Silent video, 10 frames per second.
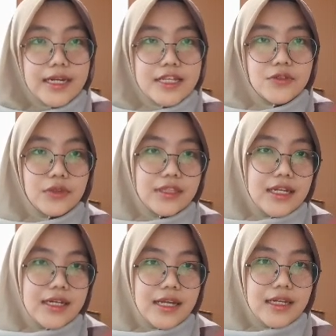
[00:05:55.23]

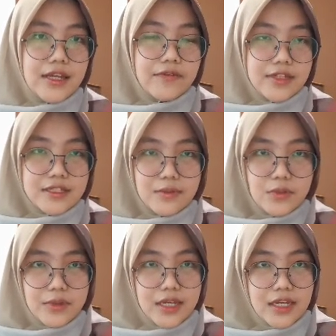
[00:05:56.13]
kelanjutan dari efek
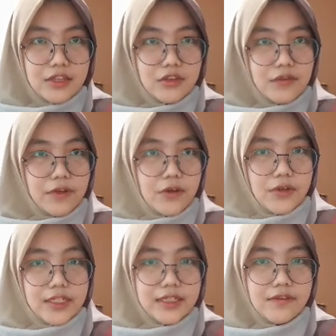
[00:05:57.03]
sebelumnya, yaitu efek
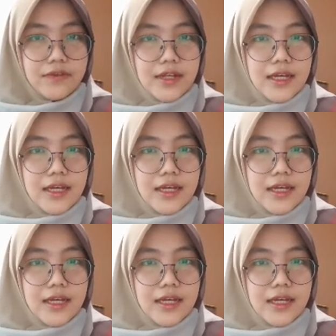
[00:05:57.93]
kognitif,